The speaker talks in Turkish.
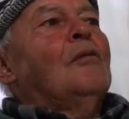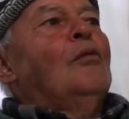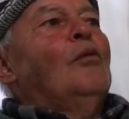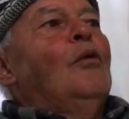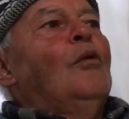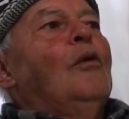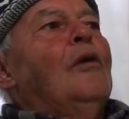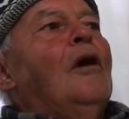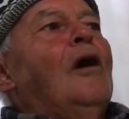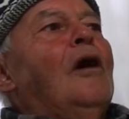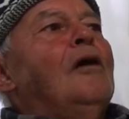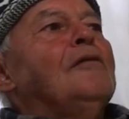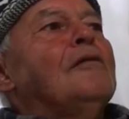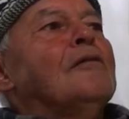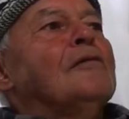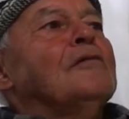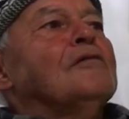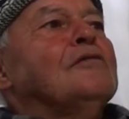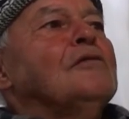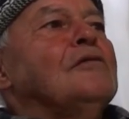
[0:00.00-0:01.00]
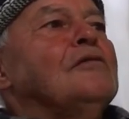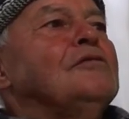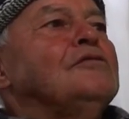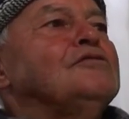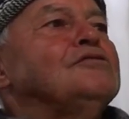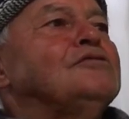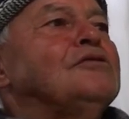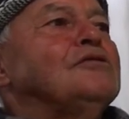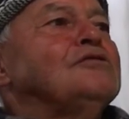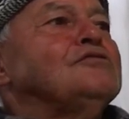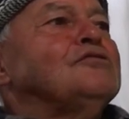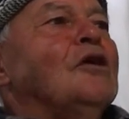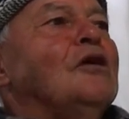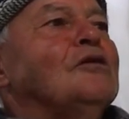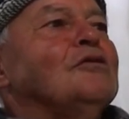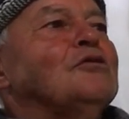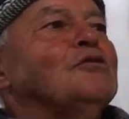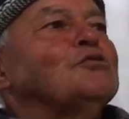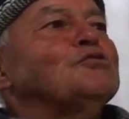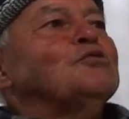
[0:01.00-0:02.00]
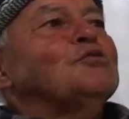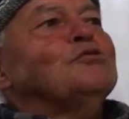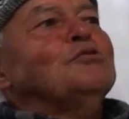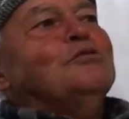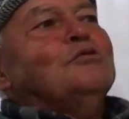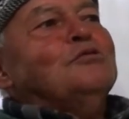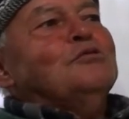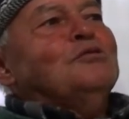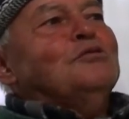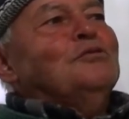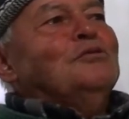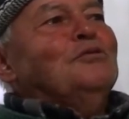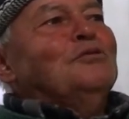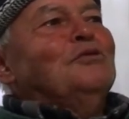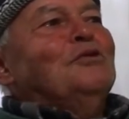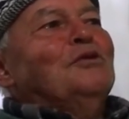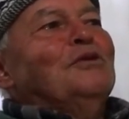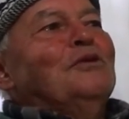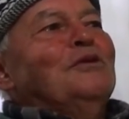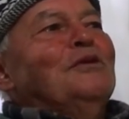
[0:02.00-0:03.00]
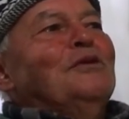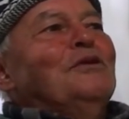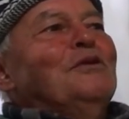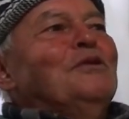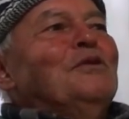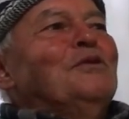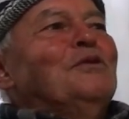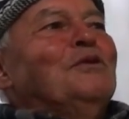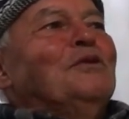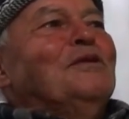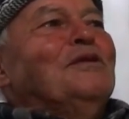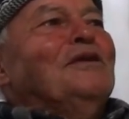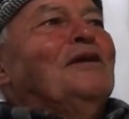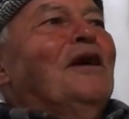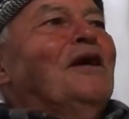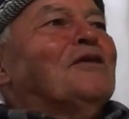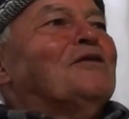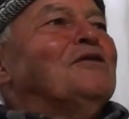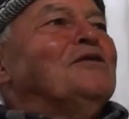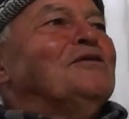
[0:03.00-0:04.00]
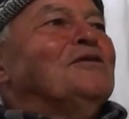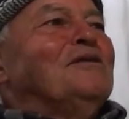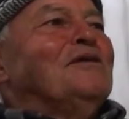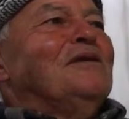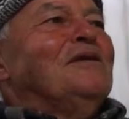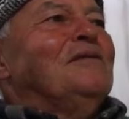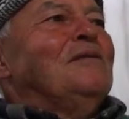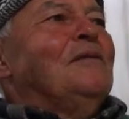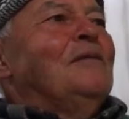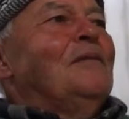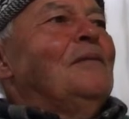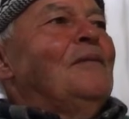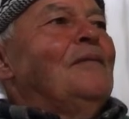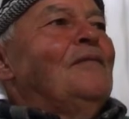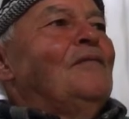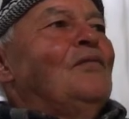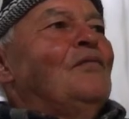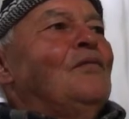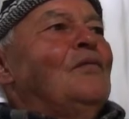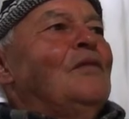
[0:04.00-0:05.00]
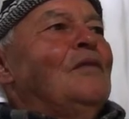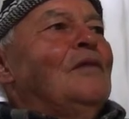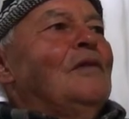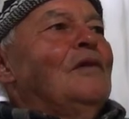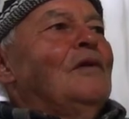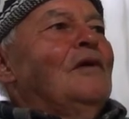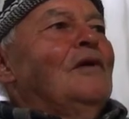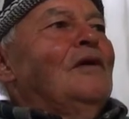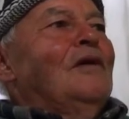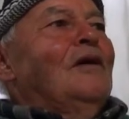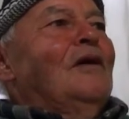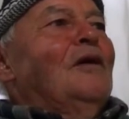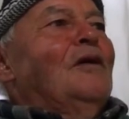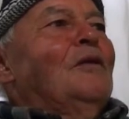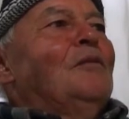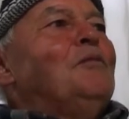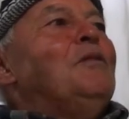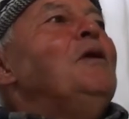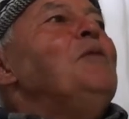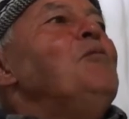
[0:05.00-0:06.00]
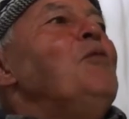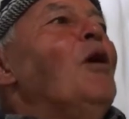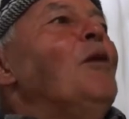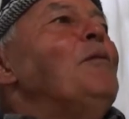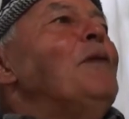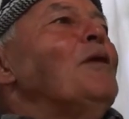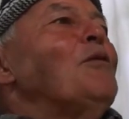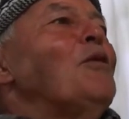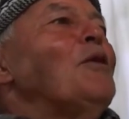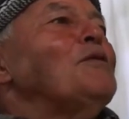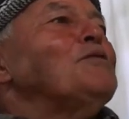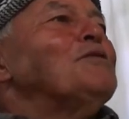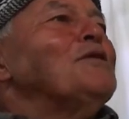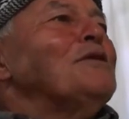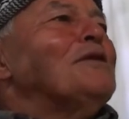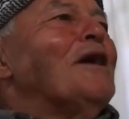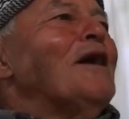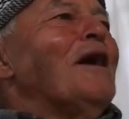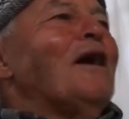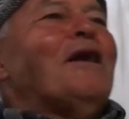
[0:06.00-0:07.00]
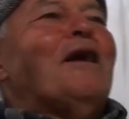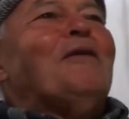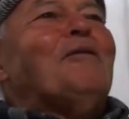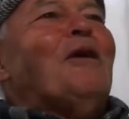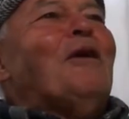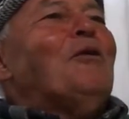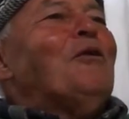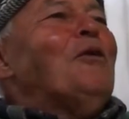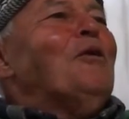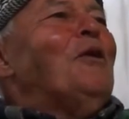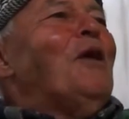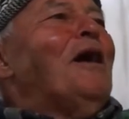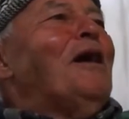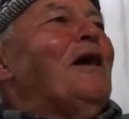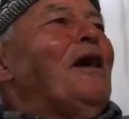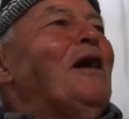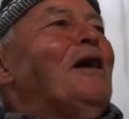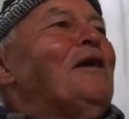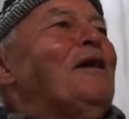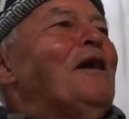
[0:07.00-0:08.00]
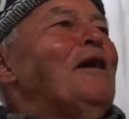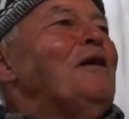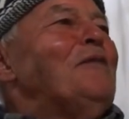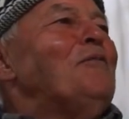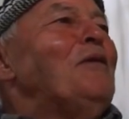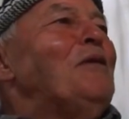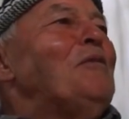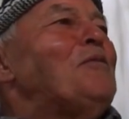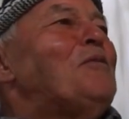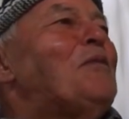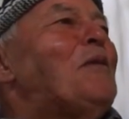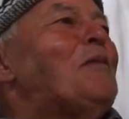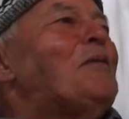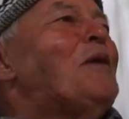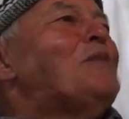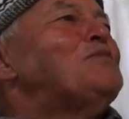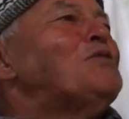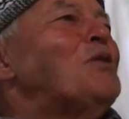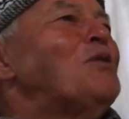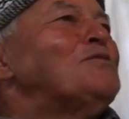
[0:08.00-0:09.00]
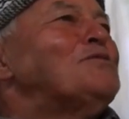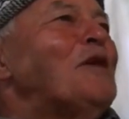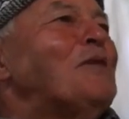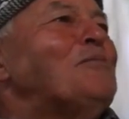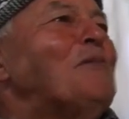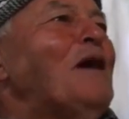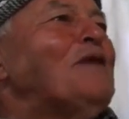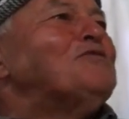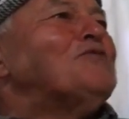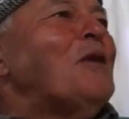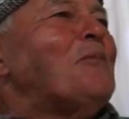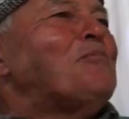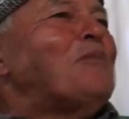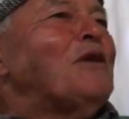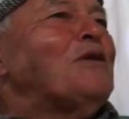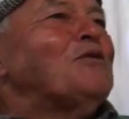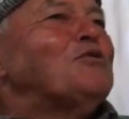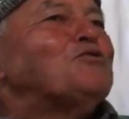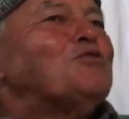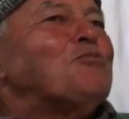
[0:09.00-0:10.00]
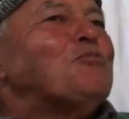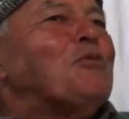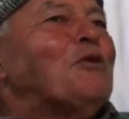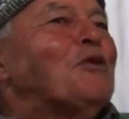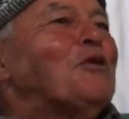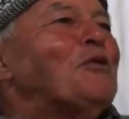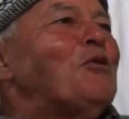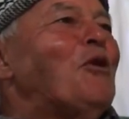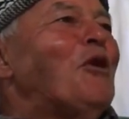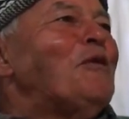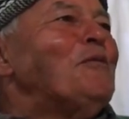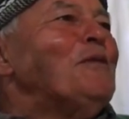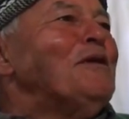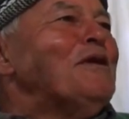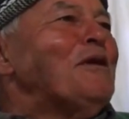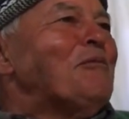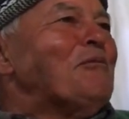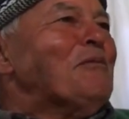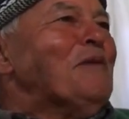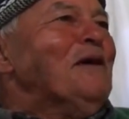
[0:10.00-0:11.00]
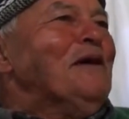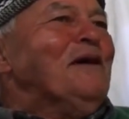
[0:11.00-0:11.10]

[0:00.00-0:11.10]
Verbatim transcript: Ö, ayrıldı işte çangır şungur. Herke... Çapkın mıydı azıcık? Bilmiyorum ben orasını ki ana onu analığımı babama soracağım. Ben çapkını çupkını görmedim.